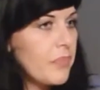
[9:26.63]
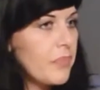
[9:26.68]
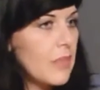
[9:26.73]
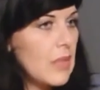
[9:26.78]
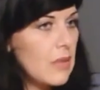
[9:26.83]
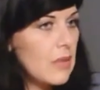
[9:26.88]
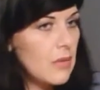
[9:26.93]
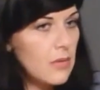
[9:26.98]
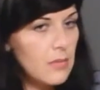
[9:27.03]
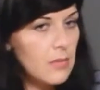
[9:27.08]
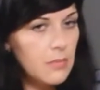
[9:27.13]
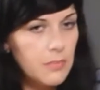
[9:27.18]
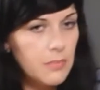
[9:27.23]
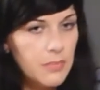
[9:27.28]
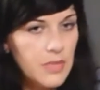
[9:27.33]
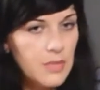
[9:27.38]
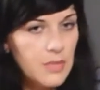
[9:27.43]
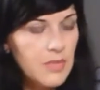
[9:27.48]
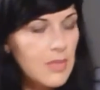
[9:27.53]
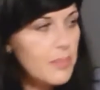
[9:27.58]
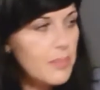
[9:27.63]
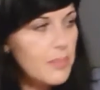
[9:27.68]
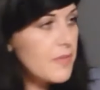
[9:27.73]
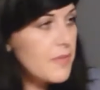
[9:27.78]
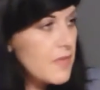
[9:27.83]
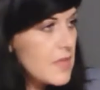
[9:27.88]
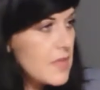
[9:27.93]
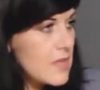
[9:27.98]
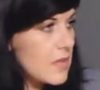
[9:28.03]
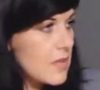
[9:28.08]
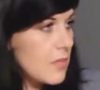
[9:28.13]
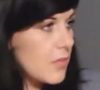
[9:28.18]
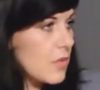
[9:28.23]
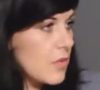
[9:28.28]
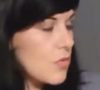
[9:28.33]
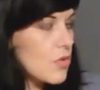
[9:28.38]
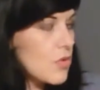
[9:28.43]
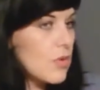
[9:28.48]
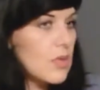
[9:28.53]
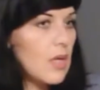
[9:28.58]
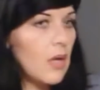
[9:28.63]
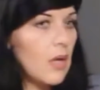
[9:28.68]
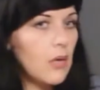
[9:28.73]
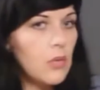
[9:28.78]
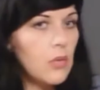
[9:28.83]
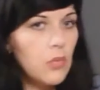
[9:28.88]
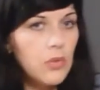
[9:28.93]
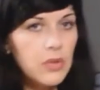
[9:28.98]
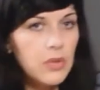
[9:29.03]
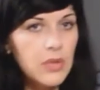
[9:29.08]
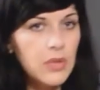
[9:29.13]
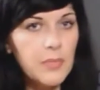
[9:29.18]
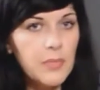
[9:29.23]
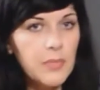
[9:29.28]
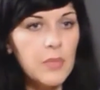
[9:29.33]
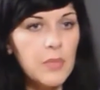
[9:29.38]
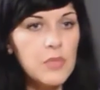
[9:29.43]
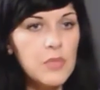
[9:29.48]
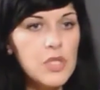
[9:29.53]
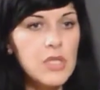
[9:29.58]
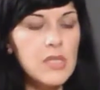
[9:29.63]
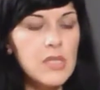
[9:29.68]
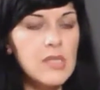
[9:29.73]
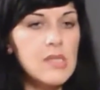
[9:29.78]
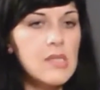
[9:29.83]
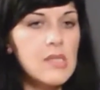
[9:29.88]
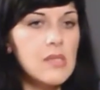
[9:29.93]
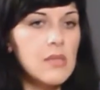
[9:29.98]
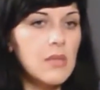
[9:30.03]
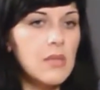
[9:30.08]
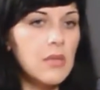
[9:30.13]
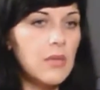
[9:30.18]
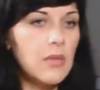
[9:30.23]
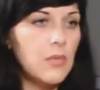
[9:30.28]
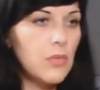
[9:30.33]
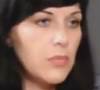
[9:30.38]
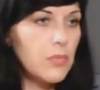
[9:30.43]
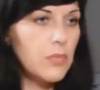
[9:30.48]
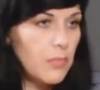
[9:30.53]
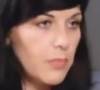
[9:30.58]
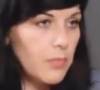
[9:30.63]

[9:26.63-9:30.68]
э, именно профессии, потому что это горная промышленность, э,